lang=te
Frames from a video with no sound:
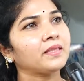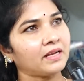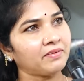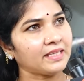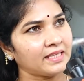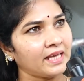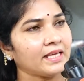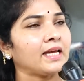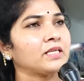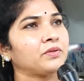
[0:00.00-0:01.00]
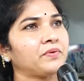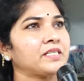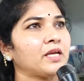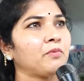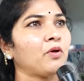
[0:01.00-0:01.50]
తర్వాత ఇదే కేసు
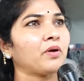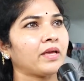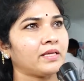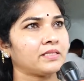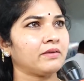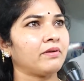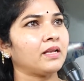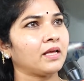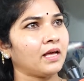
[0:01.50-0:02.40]
విషయంలో కేజ్రీవాల్